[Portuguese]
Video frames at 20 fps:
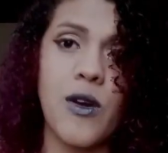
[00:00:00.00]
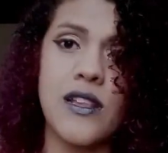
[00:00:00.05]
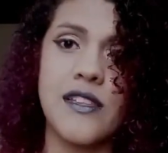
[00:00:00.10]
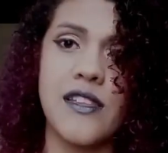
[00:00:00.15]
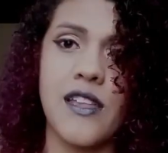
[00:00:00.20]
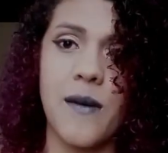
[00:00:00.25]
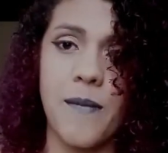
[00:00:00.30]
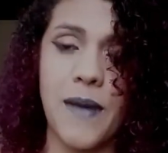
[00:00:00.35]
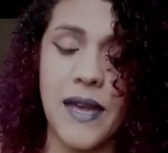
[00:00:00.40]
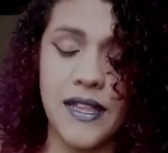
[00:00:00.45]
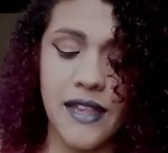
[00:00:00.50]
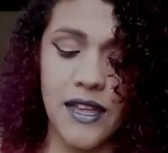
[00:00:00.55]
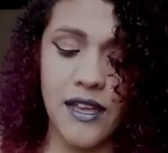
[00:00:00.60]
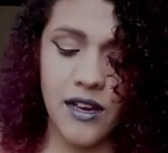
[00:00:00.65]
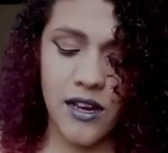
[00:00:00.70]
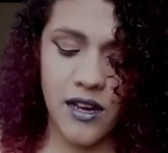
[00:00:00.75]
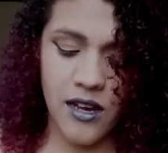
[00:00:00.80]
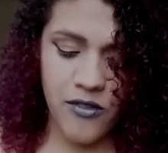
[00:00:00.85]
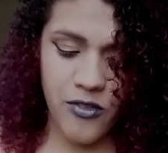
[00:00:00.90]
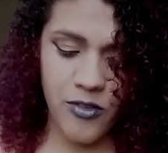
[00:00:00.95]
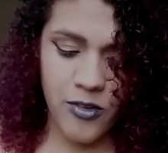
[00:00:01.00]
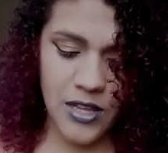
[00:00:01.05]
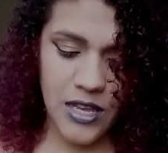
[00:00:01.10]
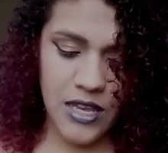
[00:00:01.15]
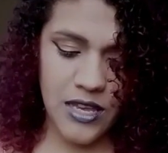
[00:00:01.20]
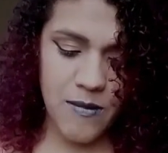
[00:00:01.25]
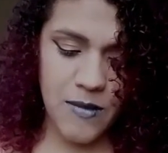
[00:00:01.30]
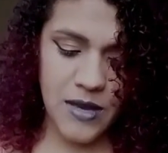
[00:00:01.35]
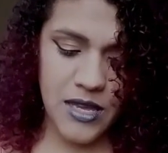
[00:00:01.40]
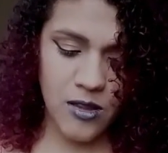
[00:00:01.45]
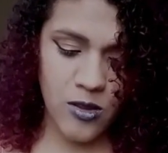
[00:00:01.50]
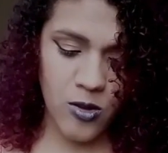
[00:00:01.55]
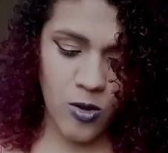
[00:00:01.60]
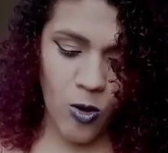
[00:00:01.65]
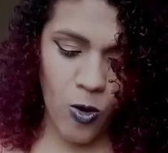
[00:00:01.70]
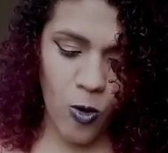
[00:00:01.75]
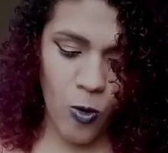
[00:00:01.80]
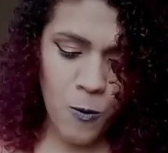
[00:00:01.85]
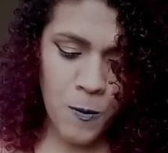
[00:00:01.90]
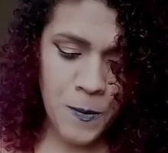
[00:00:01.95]
ele também tem cânfora e
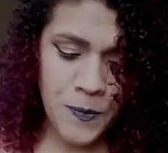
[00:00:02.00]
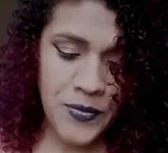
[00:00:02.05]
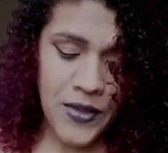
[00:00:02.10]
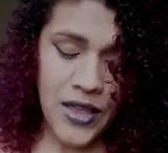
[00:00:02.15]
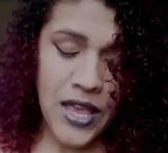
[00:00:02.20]
mentol.